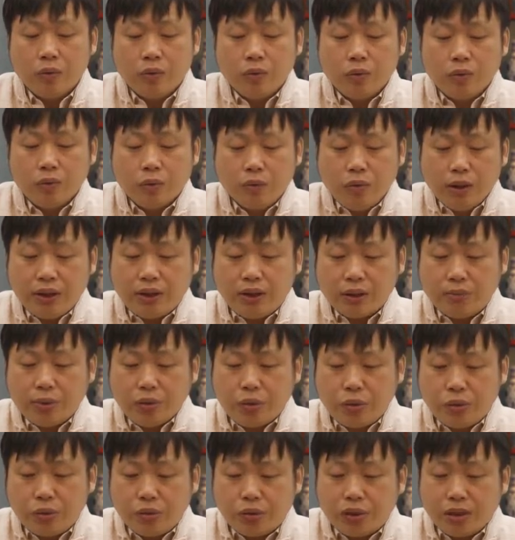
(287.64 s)
为什么
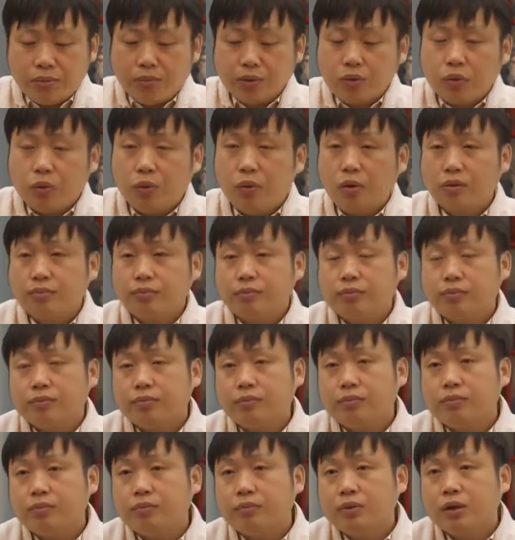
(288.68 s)
取这么多？
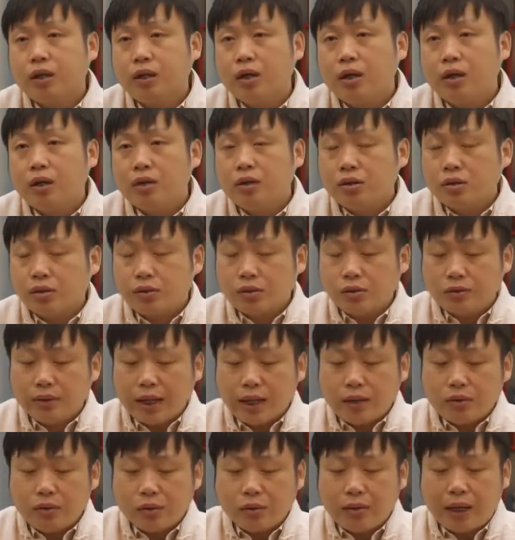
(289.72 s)
宋
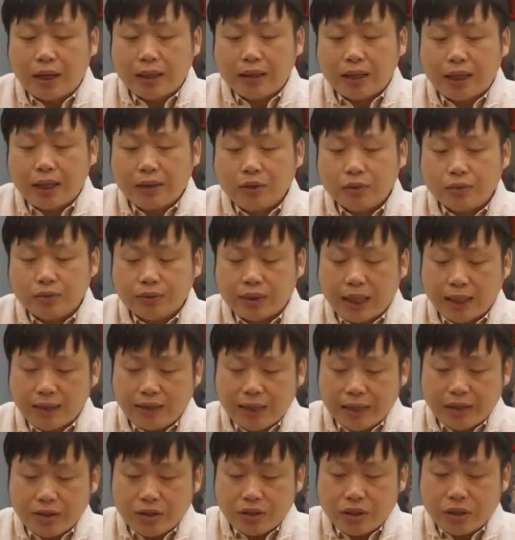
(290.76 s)
太宗啊，他就在
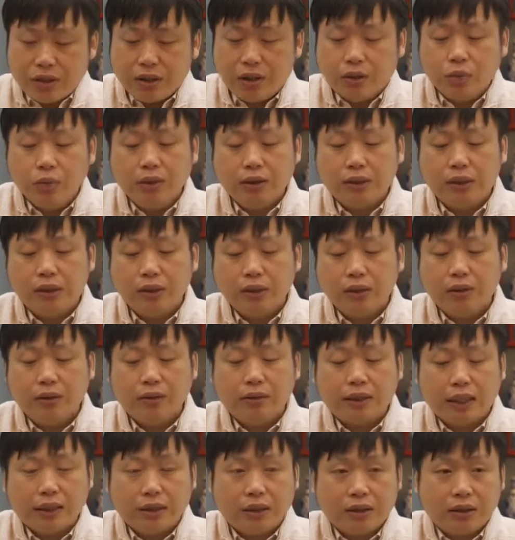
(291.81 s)
担心一个问题，
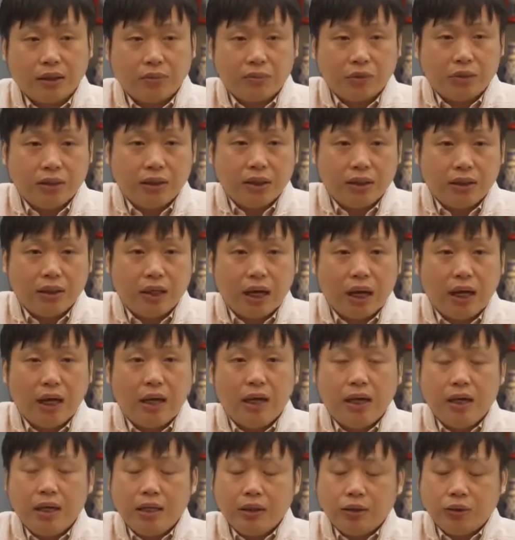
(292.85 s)
担心什么问题呢？
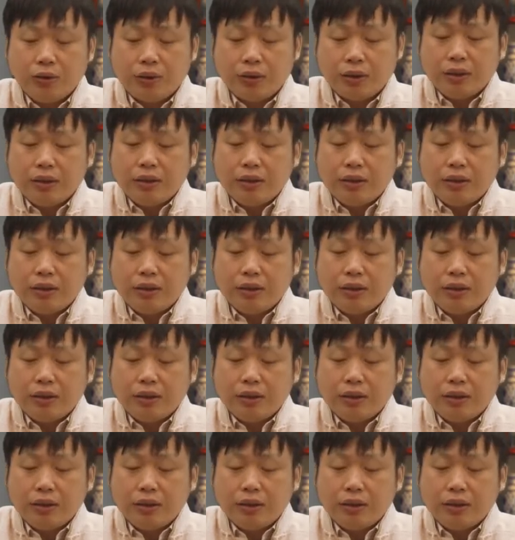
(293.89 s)
就是